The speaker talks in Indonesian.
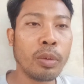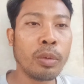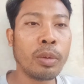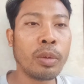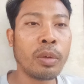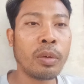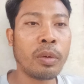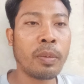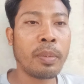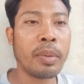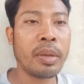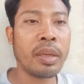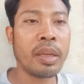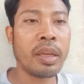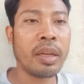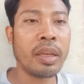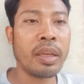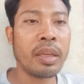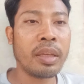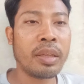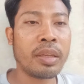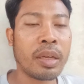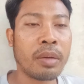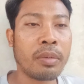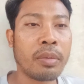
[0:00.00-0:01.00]
untuk
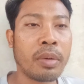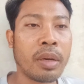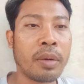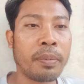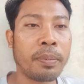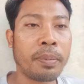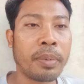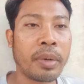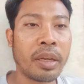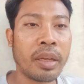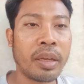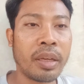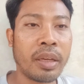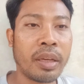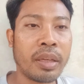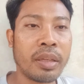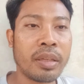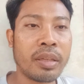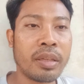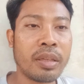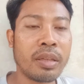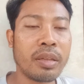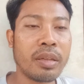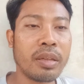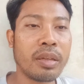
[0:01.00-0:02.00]
menjadi
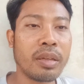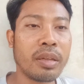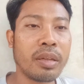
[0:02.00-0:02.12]
cawapres.